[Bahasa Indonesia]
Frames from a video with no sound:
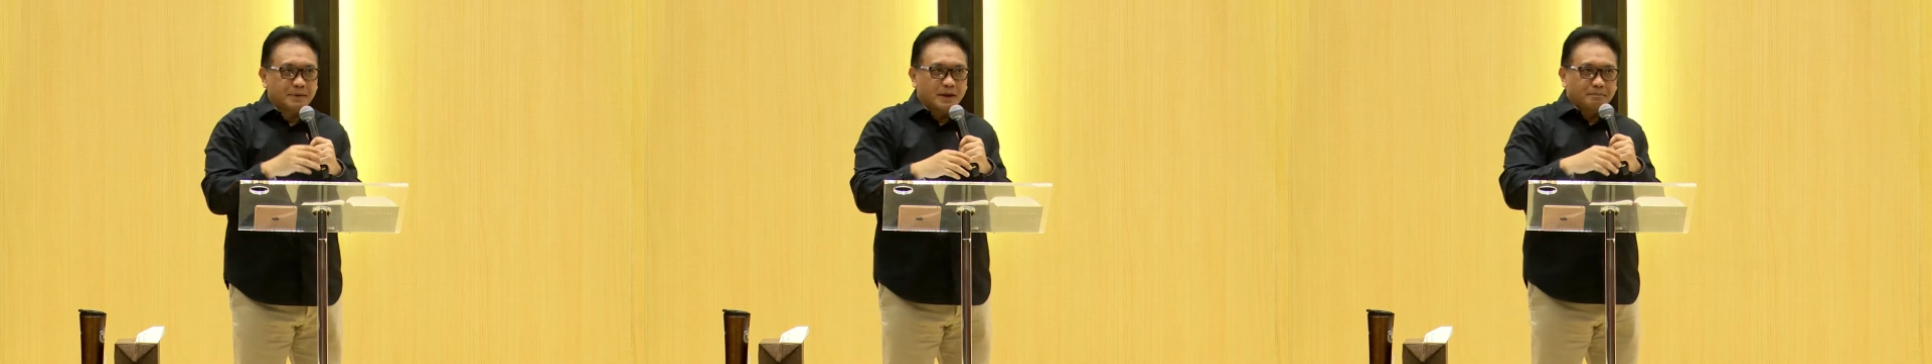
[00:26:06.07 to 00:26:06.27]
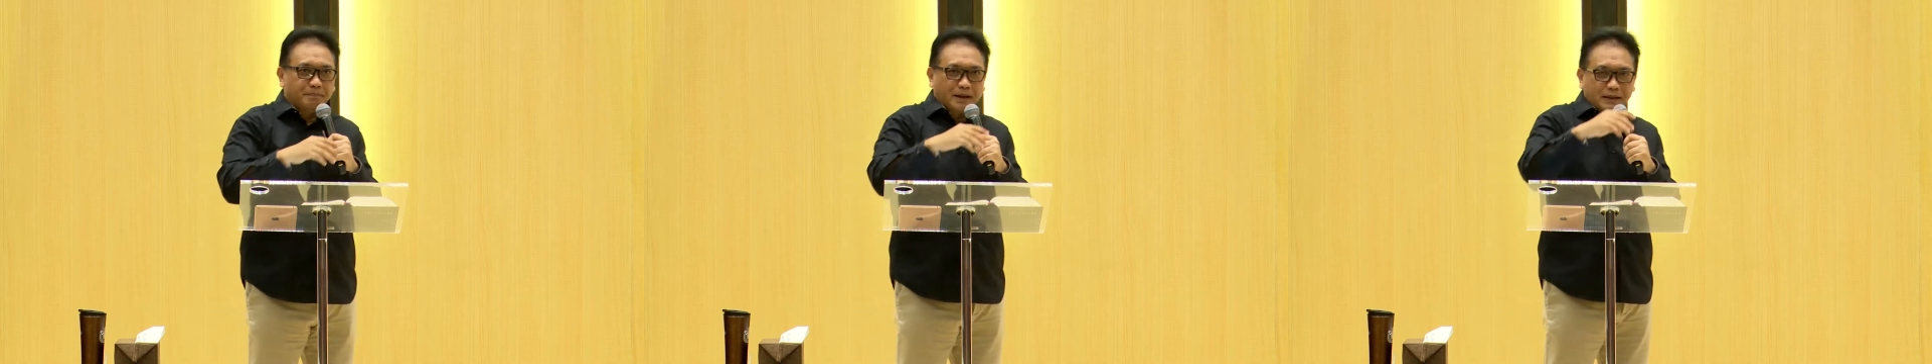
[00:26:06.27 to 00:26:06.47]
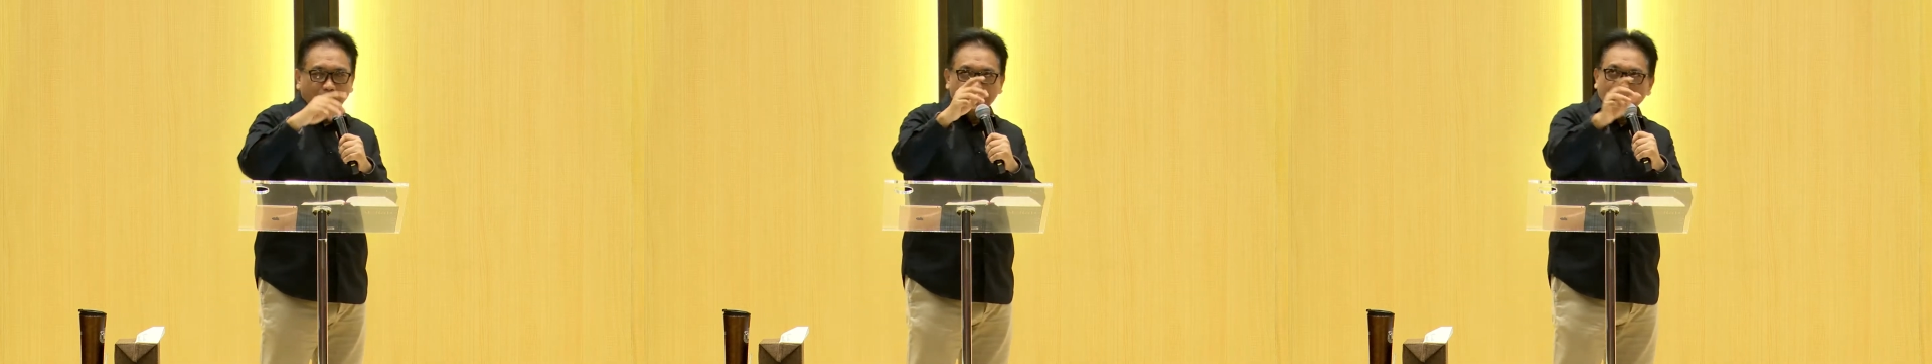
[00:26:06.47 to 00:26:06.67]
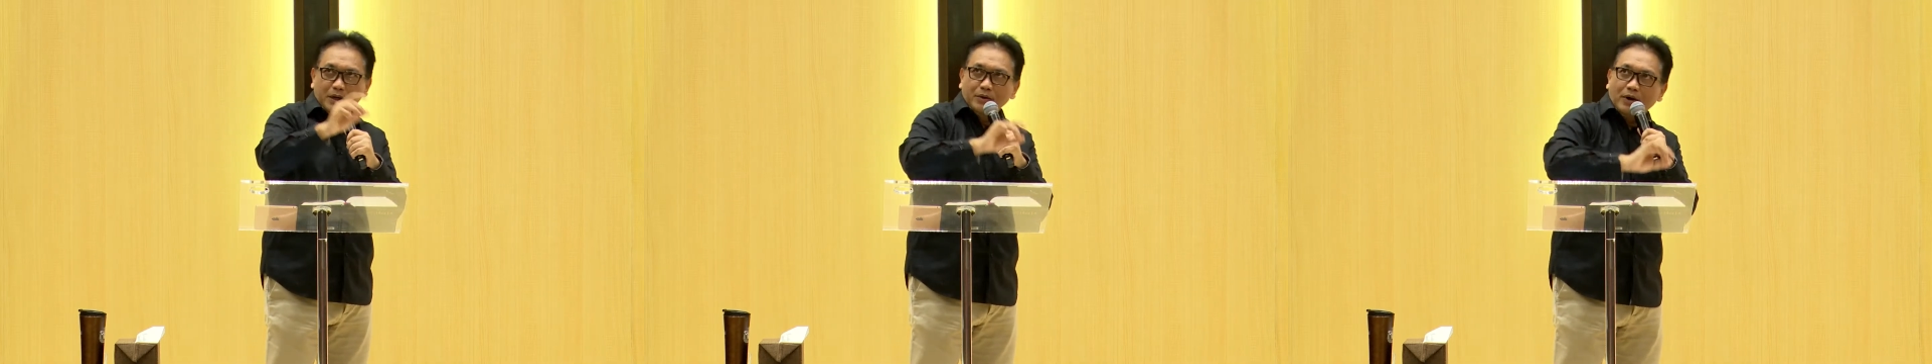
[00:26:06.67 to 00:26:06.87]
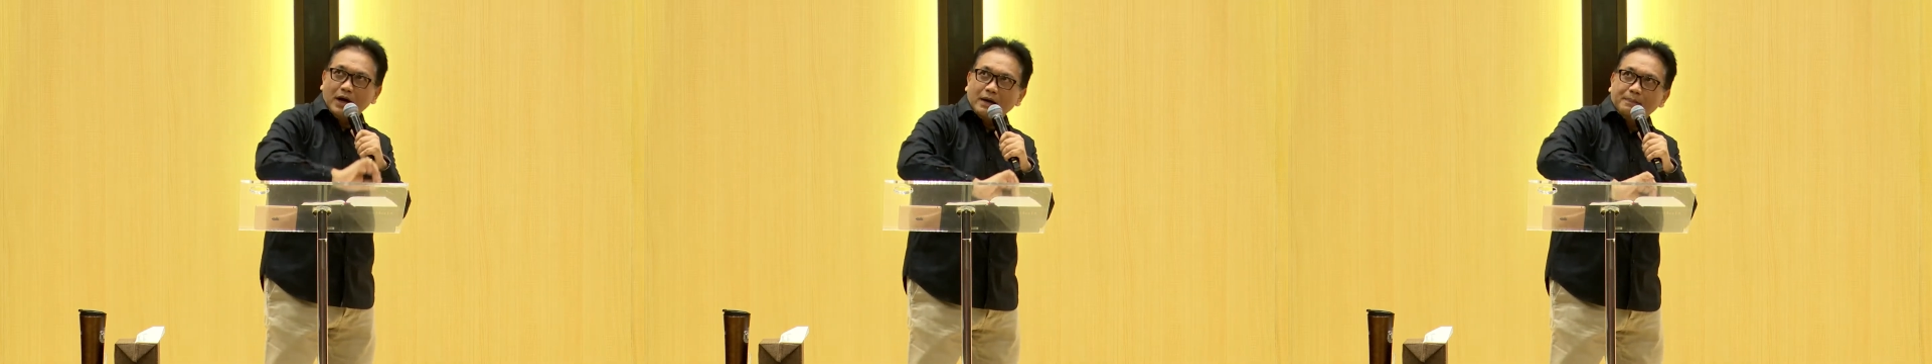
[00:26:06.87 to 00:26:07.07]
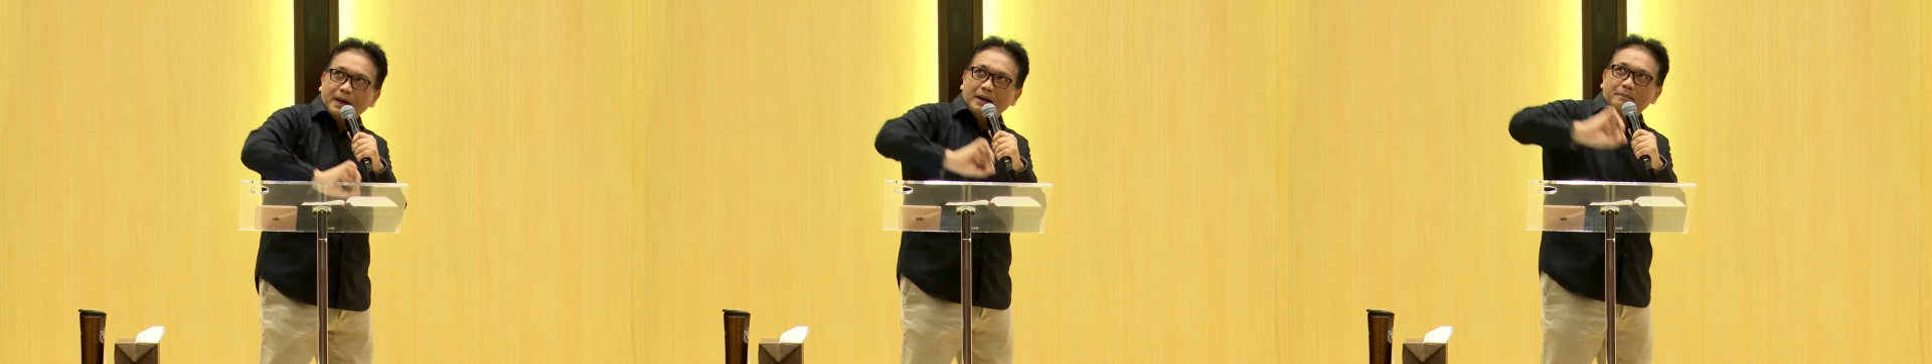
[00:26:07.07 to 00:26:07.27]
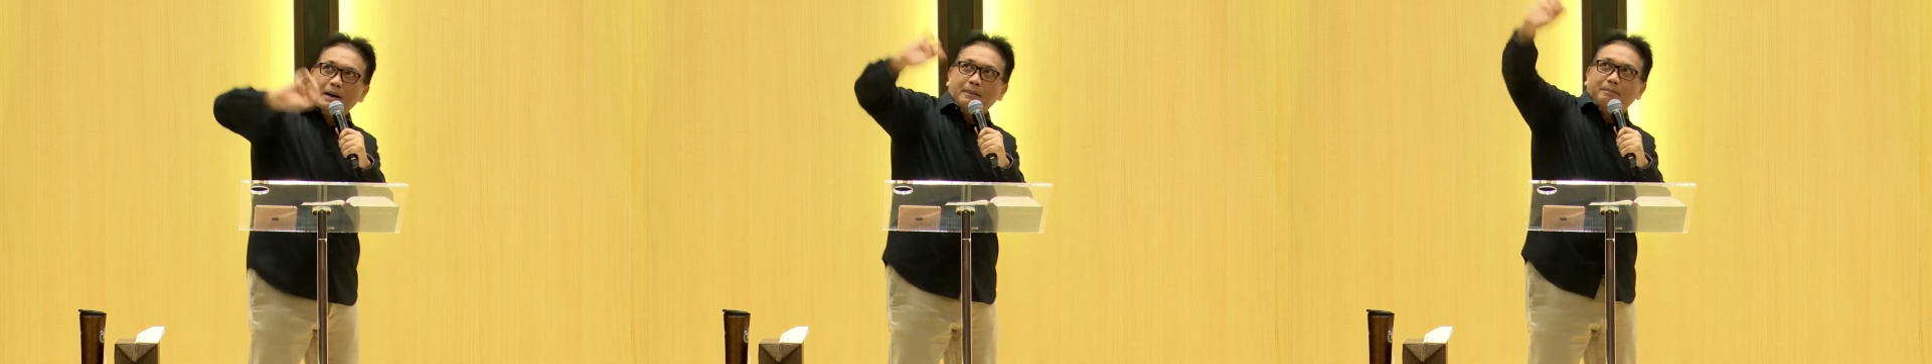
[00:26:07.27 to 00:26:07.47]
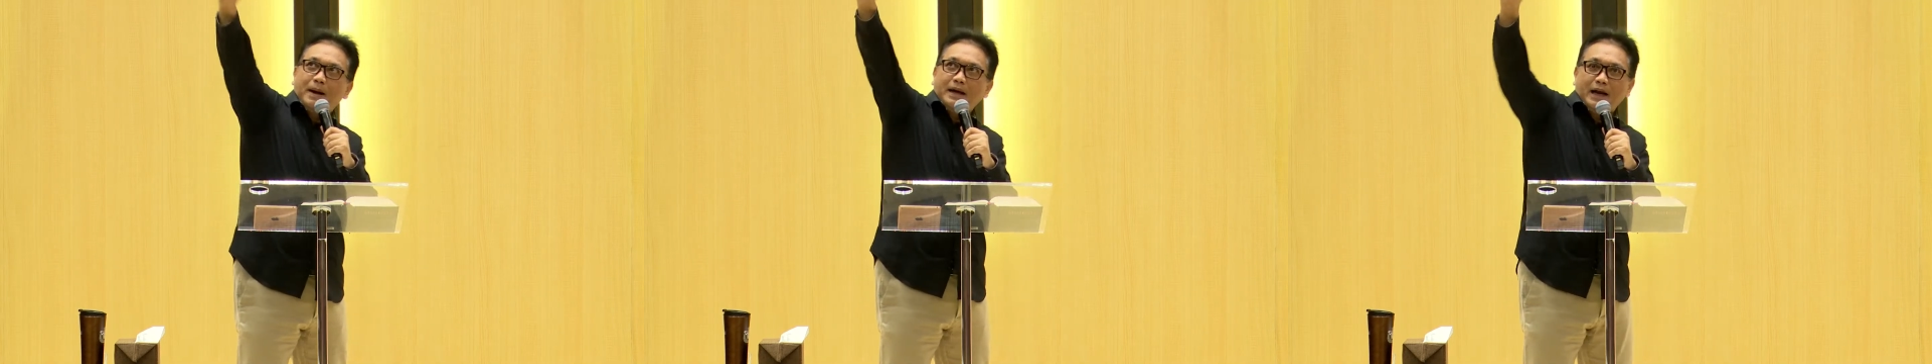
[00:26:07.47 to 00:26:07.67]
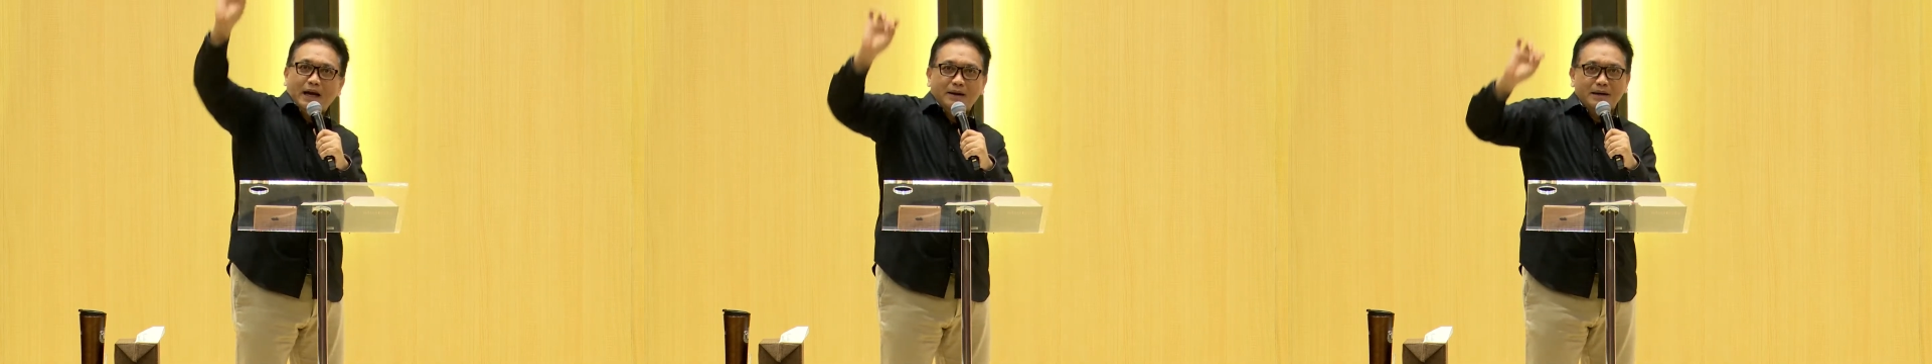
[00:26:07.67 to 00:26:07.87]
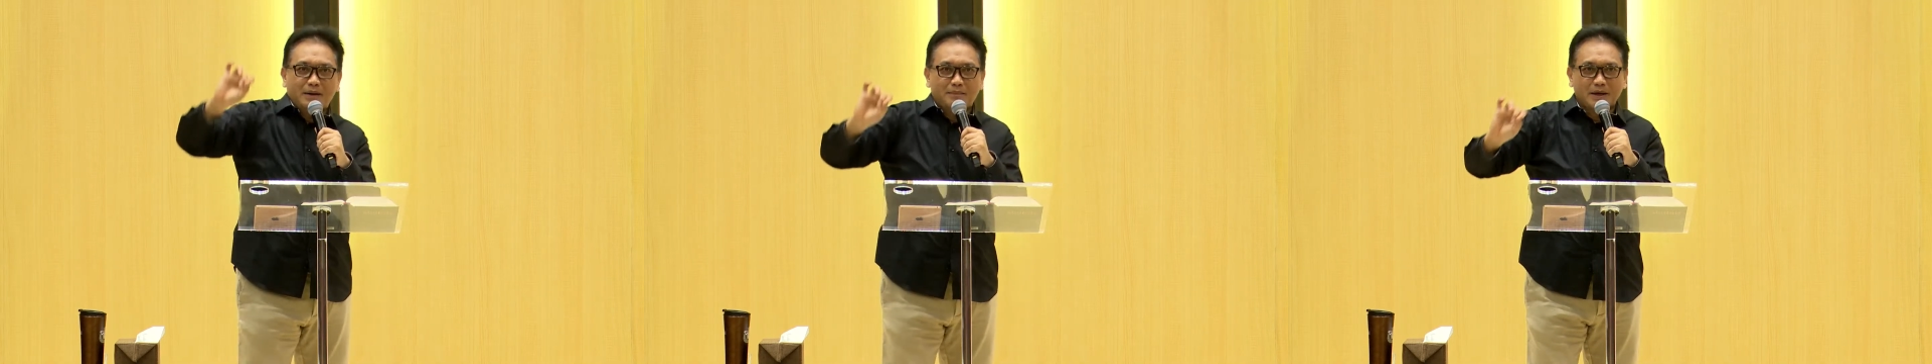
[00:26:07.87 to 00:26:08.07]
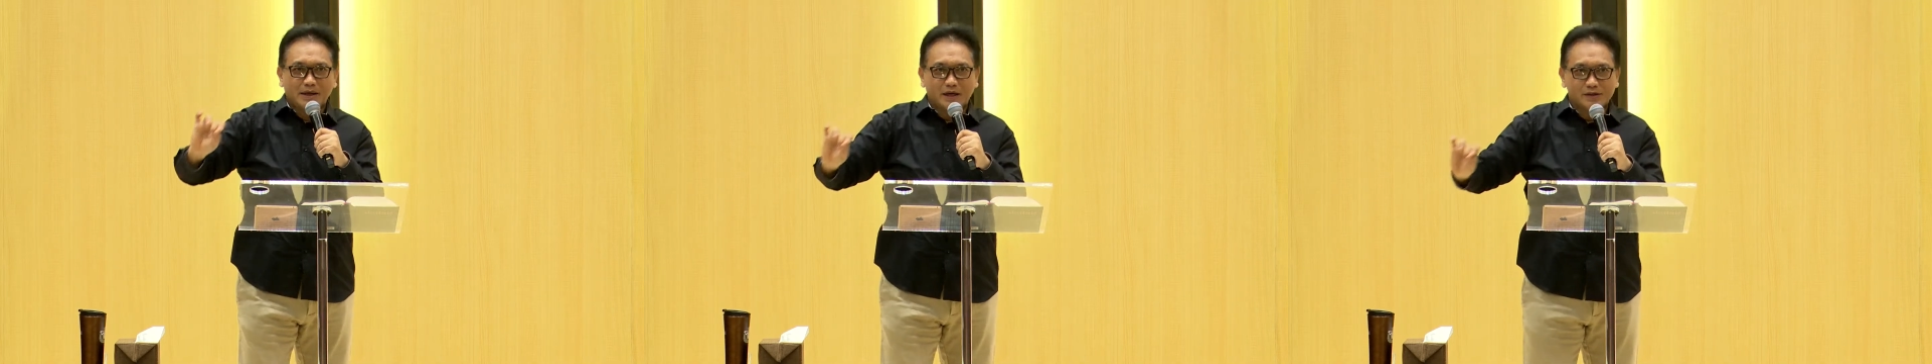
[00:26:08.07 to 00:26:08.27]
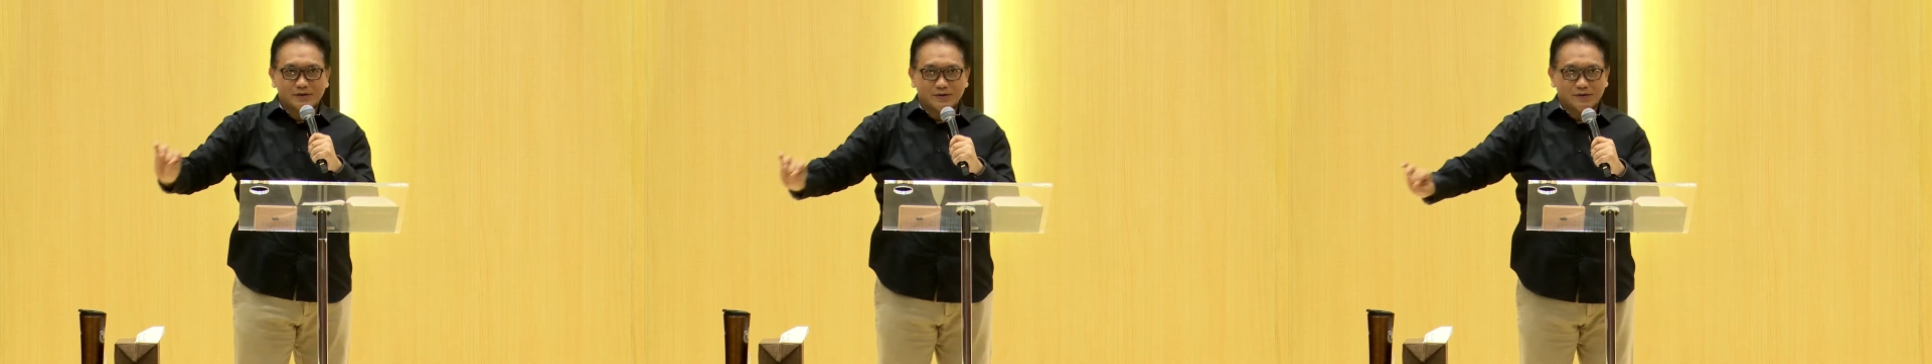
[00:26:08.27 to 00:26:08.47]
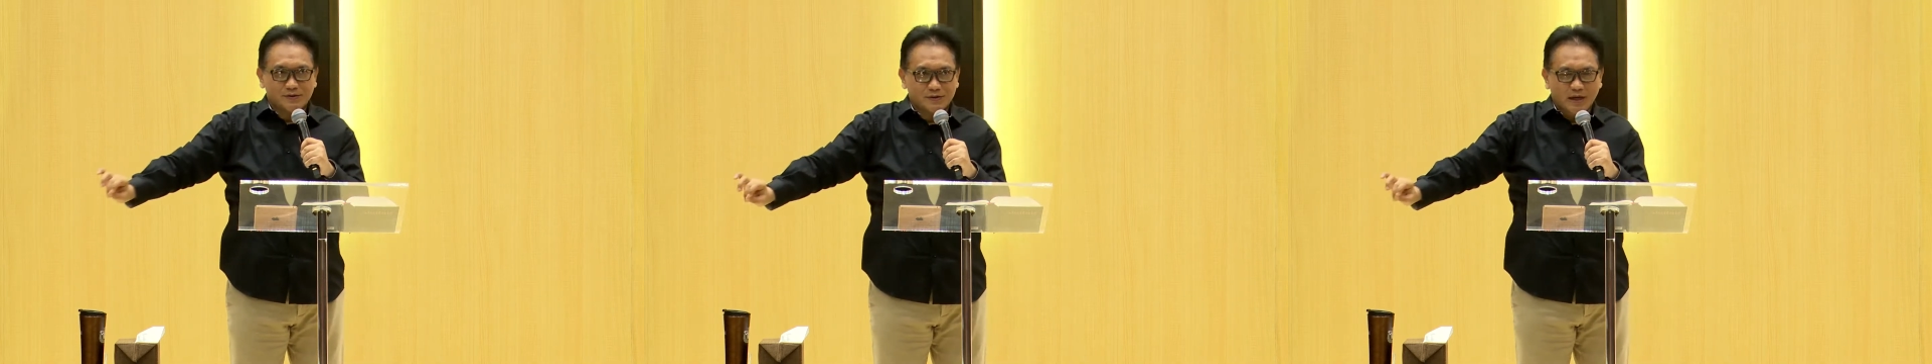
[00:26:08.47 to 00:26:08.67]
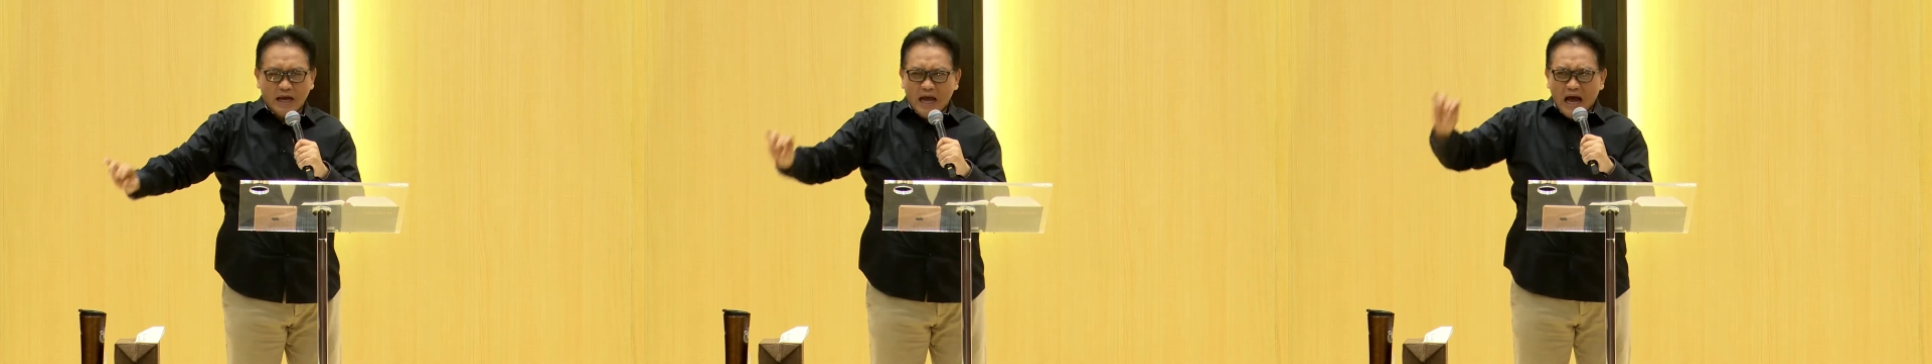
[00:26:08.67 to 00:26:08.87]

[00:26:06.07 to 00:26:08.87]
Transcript: Pertama doa kepada Bapak dalam nama Yesus.